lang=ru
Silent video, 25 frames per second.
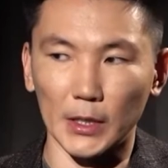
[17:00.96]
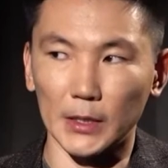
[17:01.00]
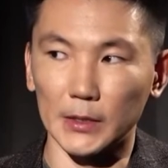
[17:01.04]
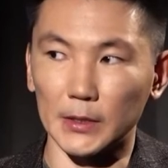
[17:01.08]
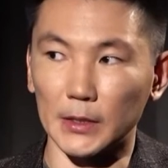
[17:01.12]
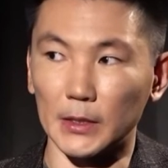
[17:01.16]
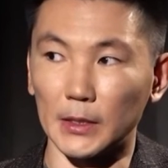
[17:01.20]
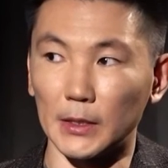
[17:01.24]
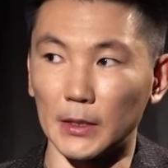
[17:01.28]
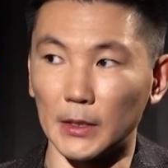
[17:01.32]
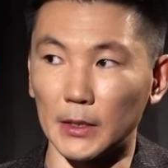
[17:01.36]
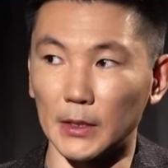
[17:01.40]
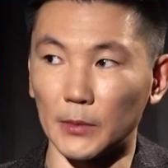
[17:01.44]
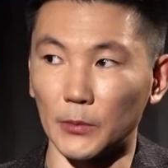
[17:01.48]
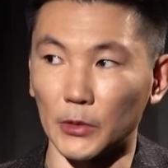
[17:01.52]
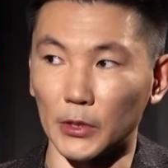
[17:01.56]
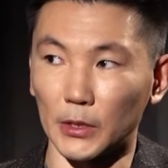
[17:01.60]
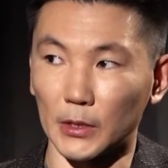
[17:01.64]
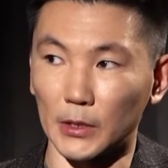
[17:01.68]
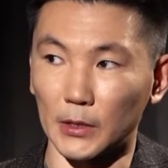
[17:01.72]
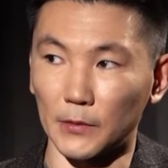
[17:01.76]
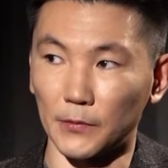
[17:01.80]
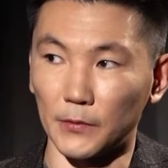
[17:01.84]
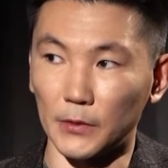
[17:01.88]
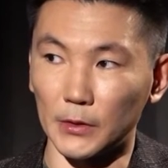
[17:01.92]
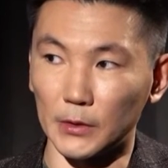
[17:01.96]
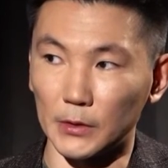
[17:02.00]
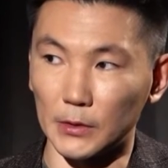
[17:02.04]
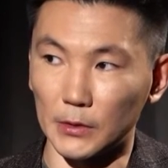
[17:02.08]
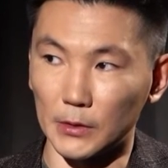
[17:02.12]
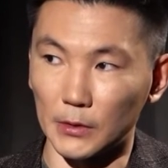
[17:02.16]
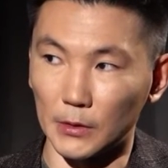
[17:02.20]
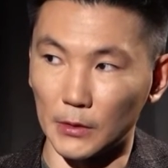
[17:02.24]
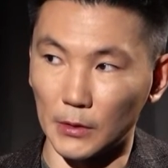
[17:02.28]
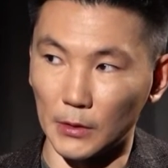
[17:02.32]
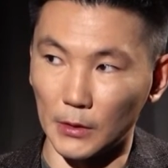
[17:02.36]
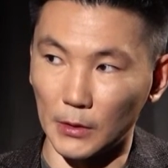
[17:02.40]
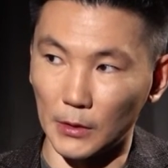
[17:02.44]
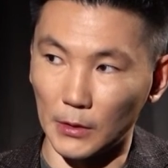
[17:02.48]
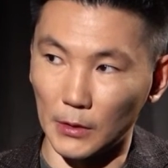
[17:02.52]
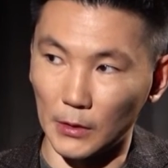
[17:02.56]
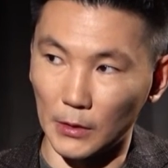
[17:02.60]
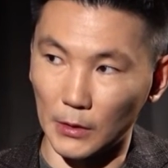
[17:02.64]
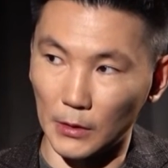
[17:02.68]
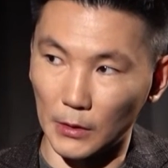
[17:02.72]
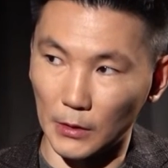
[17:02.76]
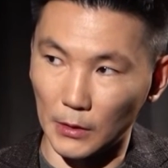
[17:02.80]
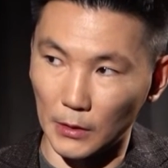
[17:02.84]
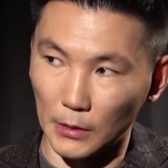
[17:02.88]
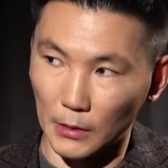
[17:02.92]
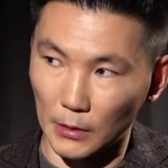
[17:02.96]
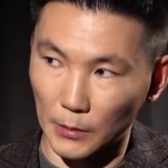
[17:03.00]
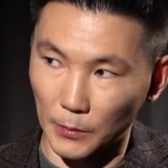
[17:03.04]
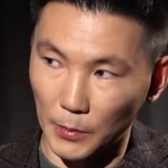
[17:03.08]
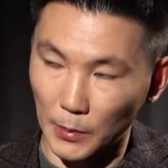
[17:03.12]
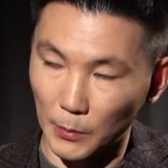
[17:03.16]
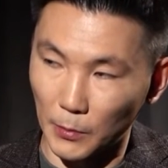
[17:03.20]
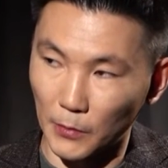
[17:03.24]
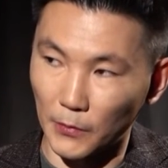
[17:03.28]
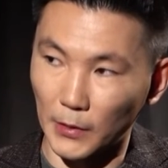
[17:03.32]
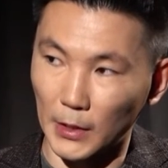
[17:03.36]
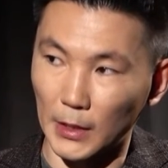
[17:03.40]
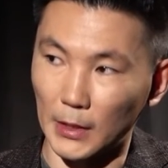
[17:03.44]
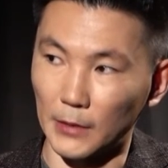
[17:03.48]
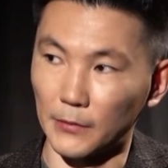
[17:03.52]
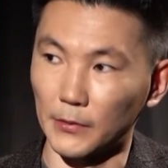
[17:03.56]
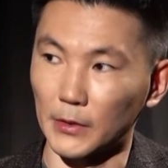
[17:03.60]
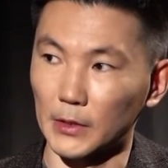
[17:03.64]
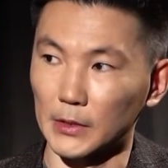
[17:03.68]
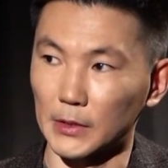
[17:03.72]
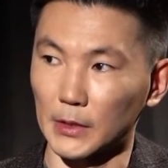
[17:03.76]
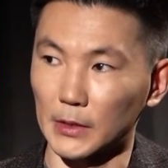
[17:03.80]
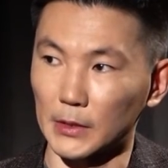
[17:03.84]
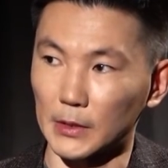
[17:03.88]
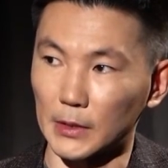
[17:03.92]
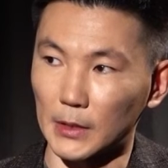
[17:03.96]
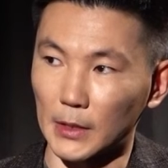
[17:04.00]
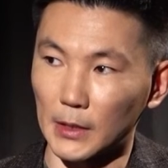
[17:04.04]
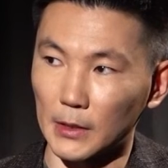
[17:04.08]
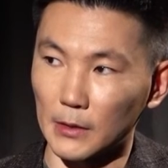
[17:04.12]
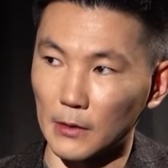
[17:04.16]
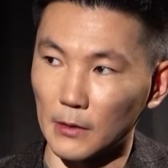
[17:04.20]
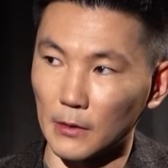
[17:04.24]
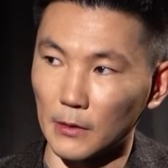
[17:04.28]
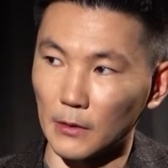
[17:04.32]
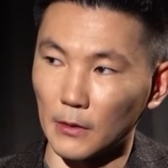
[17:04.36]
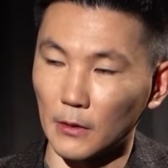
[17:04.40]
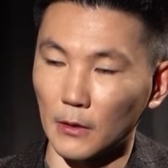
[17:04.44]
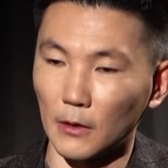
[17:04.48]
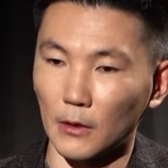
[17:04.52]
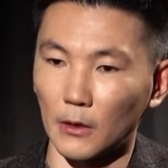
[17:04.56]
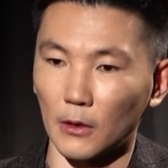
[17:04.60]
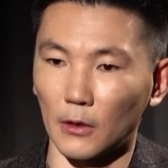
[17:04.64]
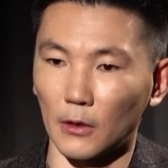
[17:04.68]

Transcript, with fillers: корейские кинематографисты побывали в Казахстане,